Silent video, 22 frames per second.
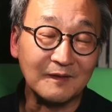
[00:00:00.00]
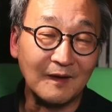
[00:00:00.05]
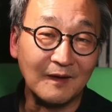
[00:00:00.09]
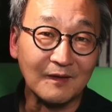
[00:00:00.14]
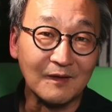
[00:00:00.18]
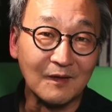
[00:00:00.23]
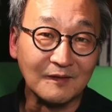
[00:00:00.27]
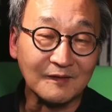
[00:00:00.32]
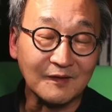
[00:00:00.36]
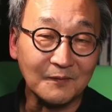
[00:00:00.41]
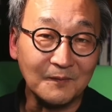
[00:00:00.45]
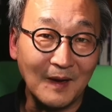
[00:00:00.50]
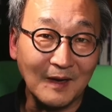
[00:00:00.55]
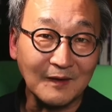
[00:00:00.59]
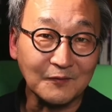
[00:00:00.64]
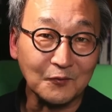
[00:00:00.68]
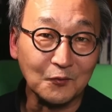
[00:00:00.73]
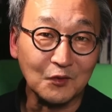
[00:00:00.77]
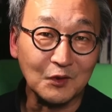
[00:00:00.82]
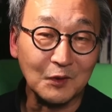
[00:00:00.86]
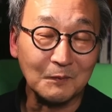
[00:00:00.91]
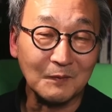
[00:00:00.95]
땅의 역사
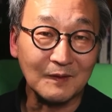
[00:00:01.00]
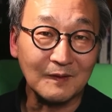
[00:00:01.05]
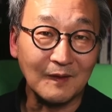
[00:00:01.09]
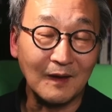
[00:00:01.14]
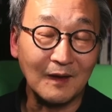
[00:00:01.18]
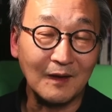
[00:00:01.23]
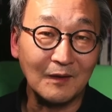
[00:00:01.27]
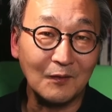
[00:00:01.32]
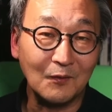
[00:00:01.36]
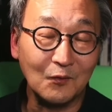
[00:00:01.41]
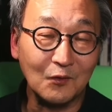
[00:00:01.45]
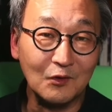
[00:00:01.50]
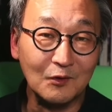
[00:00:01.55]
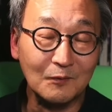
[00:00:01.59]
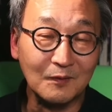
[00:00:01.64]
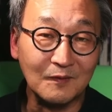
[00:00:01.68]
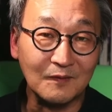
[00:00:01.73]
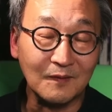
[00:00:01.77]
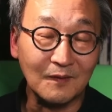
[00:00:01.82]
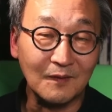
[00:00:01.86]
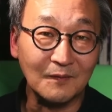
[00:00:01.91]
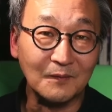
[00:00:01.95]
박종훈입니다.
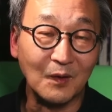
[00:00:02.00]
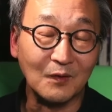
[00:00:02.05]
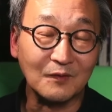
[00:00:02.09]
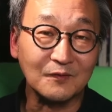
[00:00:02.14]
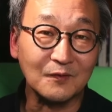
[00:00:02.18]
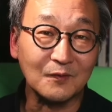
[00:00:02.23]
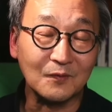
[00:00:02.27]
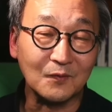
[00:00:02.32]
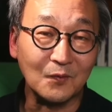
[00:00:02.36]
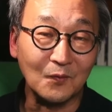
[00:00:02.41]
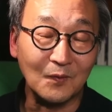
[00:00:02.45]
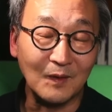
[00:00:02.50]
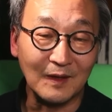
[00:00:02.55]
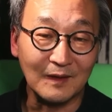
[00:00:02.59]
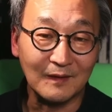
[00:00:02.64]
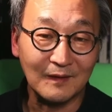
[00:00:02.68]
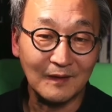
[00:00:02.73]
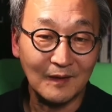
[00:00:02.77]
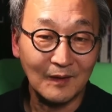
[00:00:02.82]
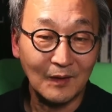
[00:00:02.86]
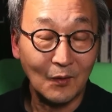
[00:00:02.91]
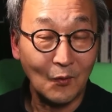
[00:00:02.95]
오늘부터 몇 주 동안
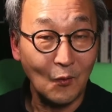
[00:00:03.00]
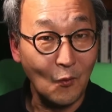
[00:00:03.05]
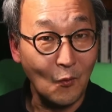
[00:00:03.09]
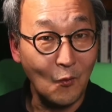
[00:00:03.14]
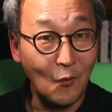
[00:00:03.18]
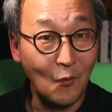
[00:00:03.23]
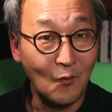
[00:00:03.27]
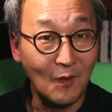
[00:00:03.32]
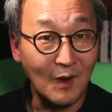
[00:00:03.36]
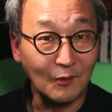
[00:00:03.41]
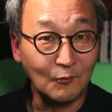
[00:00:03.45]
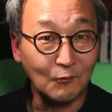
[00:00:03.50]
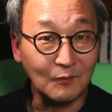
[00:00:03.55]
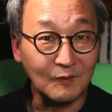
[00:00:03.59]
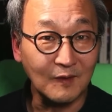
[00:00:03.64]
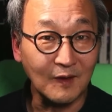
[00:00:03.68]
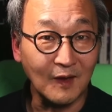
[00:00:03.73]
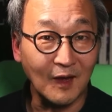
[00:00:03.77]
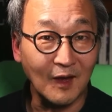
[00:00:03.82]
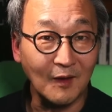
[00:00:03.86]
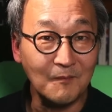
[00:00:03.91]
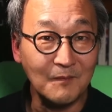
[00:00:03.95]
공화국
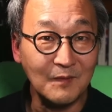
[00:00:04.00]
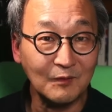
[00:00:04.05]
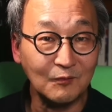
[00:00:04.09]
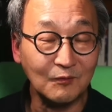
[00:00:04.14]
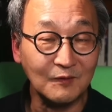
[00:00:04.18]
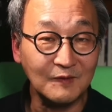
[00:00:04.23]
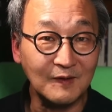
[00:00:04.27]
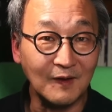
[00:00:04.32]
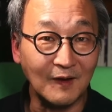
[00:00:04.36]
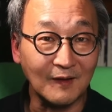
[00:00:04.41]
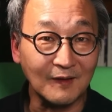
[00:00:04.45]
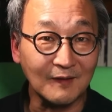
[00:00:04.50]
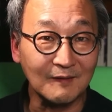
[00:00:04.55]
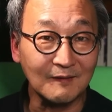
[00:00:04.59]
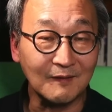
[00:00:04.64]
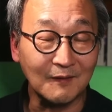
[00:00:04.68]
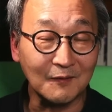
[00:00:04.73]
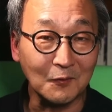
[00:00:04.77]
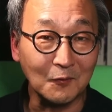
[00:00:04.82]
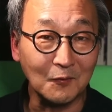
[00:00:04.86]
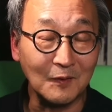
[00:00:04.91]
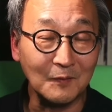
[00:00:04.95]
대한민국 이야기를
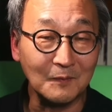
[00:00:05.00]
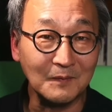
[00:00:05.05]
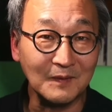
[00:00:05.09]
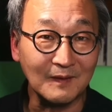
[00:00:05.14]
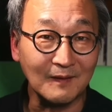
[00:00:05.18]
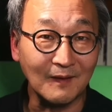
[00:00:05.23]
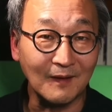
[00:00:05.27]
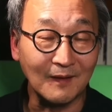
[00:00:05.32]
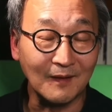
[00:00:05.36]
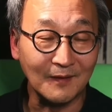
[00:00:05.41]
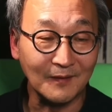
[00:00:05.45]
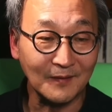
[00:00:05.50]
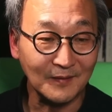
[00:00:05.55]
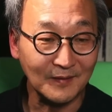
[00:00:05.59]
하려고 합니다.